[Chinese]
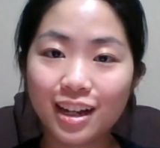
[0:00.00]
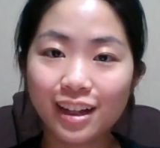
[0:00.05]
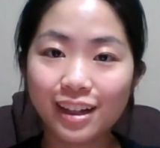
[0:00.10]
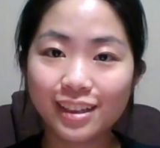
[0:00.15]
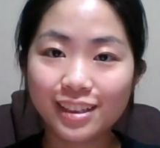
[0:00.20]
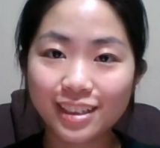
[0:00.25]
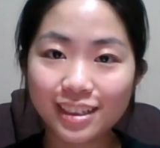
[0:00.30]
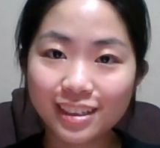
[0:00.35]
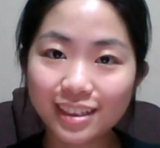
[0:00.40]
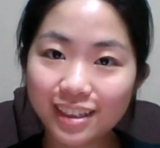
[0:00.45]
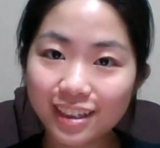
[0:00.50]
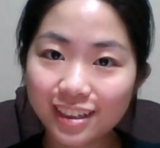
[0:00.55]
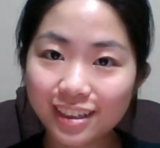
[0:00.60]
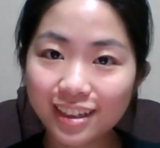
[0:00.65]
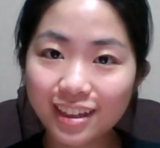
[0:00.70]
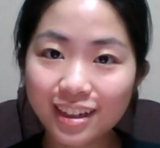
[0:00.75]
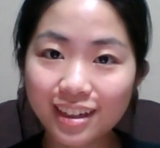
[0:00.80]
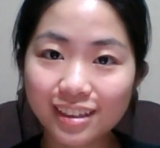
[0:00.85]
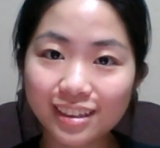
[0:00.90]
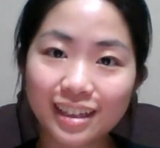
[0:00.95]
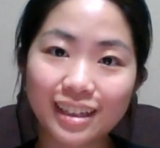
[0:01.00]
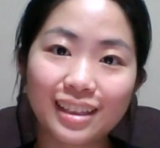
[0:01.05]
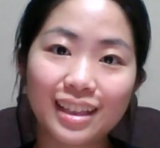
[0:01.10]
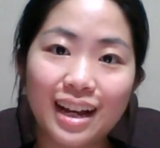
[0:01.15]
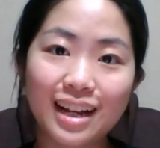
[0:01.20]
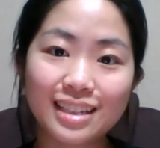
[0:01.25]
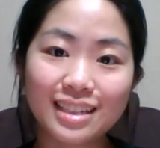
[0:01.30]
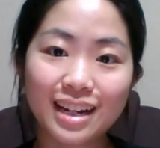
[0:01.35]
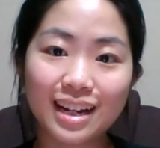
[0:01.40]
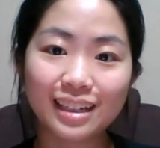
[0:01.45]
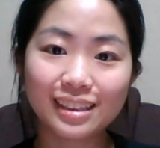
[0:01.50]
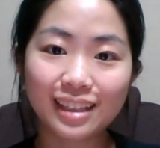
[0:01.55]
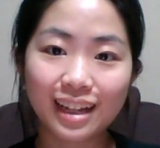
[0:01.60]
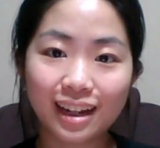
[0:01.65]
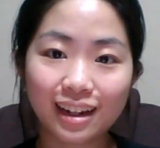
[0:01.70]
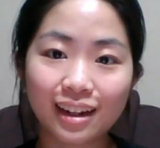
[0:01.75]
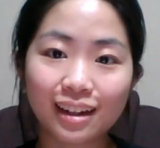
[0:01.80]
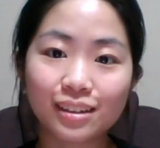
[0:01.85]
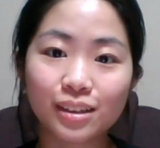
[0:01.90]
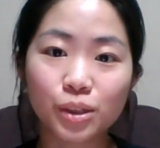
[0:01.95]
今天呢，给大家带
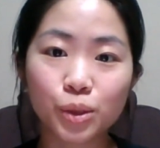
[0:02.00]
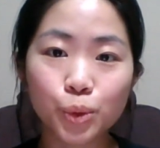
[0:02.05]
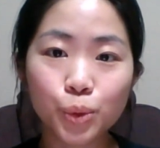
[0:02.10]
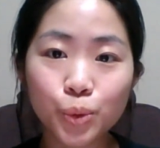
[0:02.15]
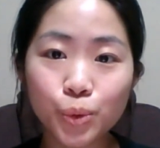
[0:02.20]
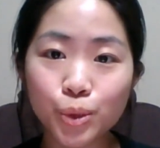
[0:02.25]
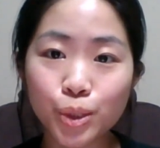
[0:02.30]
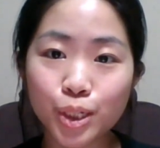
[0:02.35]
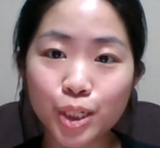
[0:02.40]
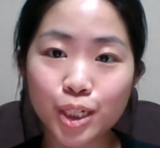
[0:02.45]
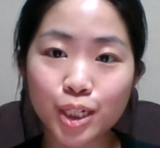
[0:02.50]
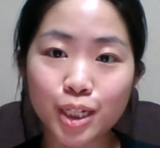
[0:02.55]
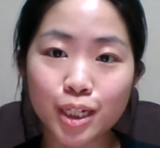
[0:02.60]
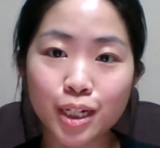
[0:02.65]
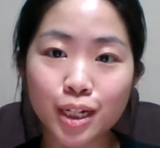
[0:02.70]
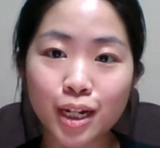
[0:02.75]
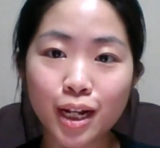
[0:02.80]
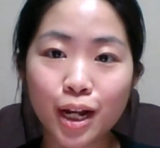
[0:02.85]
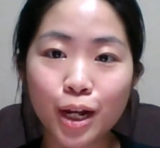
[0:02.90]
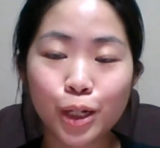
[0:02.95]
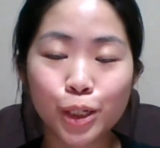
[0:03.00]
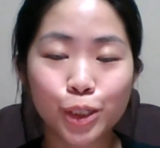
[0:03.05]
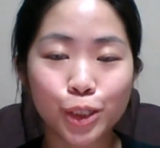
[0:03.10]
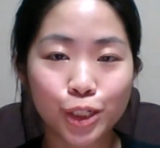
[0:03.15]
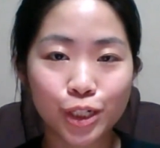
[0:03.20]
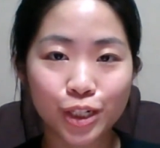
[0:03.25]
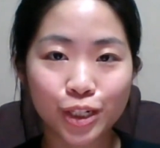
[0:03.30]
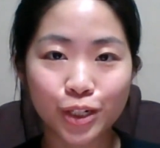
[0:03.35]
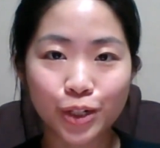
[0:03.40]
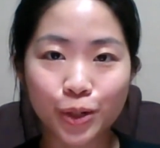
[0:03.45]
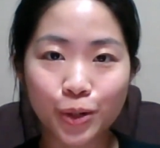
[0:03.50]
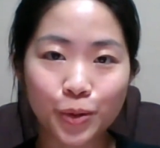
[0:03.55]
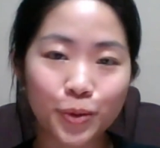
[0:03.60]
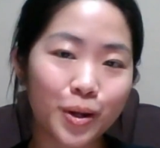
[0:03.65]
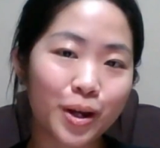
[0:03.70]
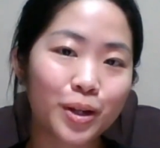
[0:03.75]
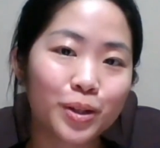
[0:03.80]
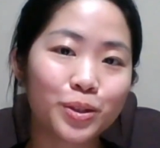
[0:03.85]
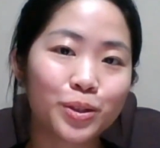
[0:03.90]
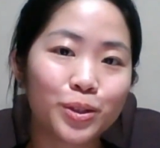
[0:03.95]
来的故事是
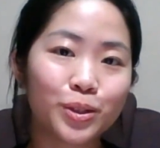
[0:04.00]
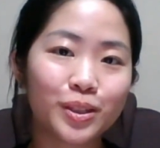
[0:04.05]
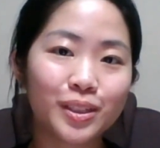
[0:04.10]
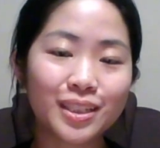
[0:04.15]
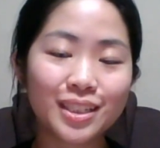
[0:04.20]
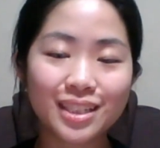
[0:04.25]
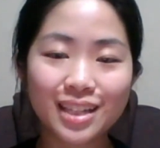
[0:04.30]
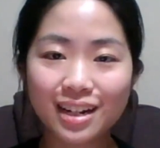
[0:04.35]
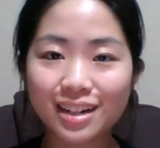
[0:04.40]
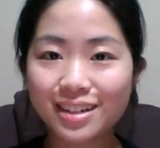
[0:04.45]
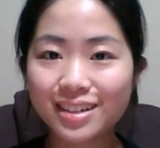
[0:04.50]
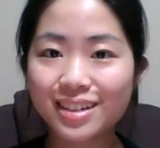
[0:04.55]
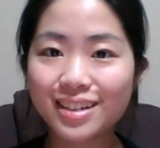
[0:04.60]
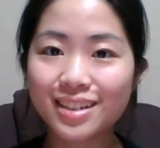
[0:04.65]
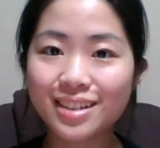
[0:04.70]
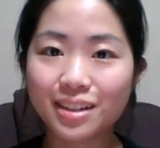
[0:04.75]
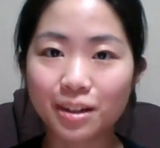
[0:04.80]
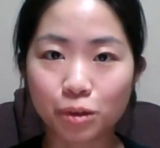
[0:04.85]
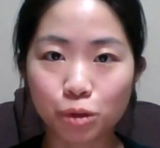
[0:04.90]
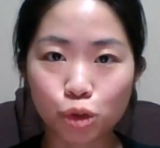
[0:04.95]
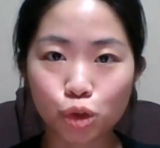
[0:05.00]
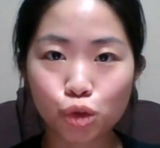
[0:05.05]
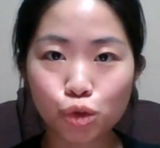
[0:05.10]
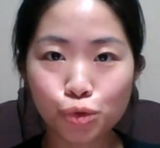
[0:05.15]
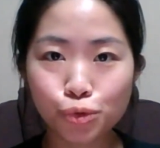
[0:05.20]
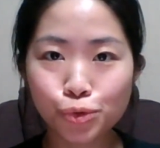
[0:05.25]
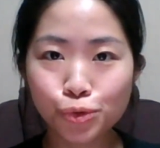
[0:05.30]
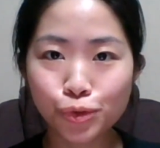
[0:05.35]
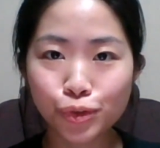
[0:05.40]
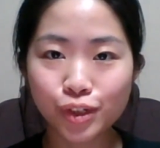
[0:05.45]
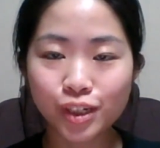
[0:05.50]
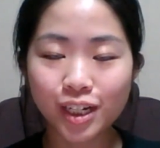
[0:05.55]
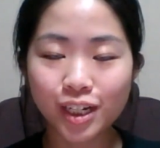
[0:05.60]
关于三只小猪。